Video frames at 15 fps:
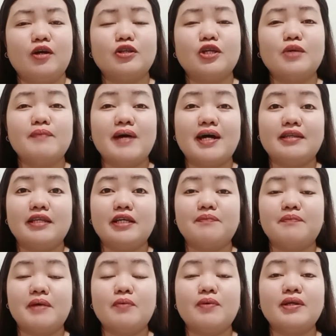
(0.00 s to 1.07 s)

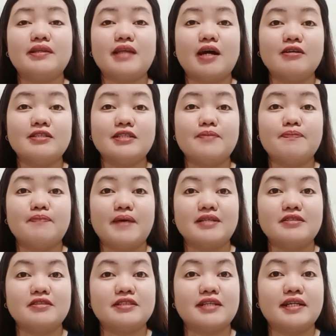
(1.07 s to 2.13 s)
automatic may 1,000
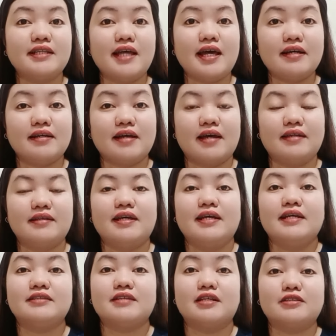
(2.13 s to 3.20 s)
pesos ka na agad
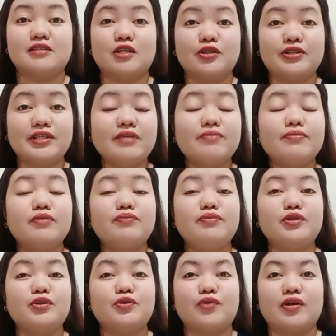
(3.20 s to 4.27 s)
sa Soldivo
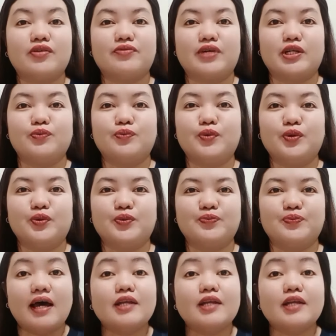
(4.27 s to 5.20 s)
Mutual Fund mo.